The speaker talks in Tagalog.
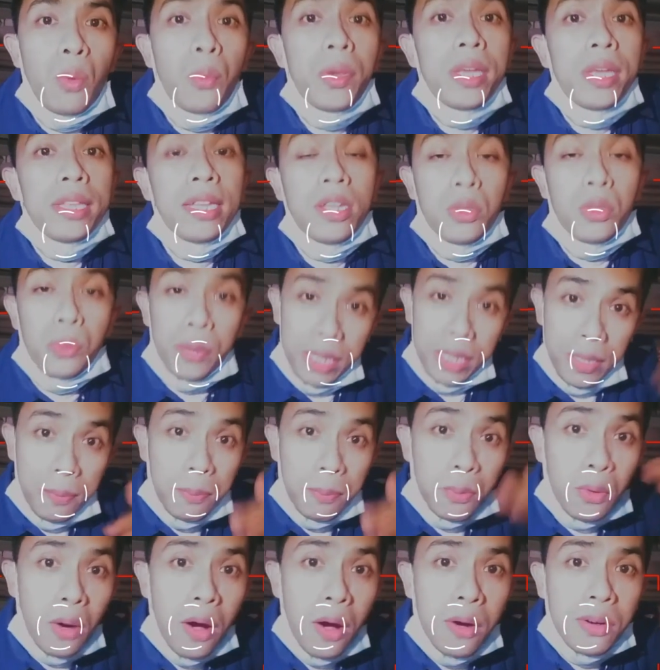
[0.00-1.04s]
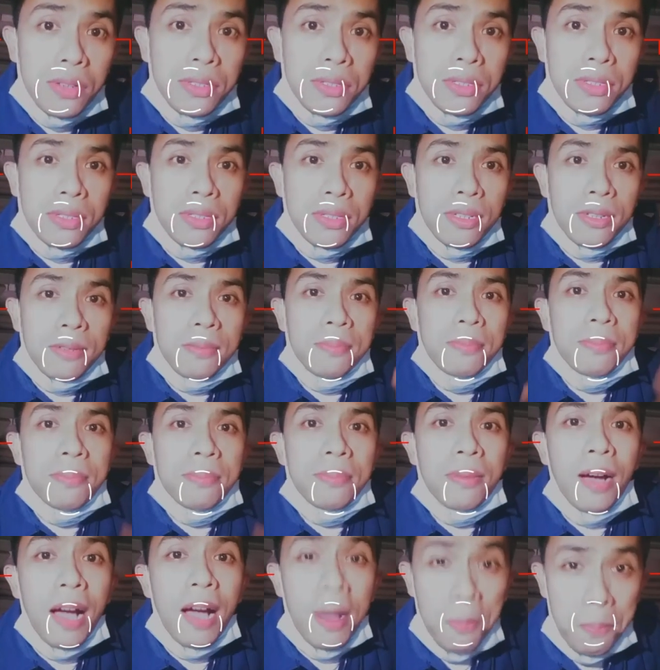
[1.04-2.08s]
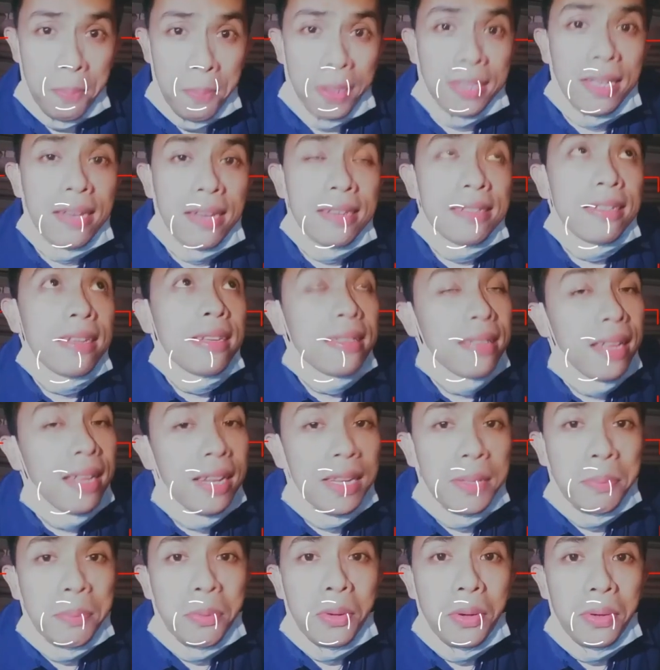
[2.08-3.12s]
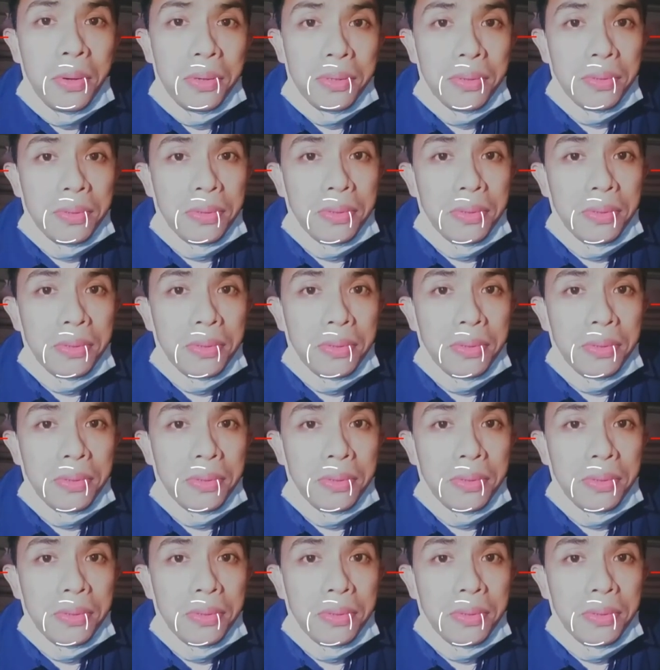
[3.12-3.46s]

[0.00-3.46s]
Within 24 hours ang patay sa Italy po.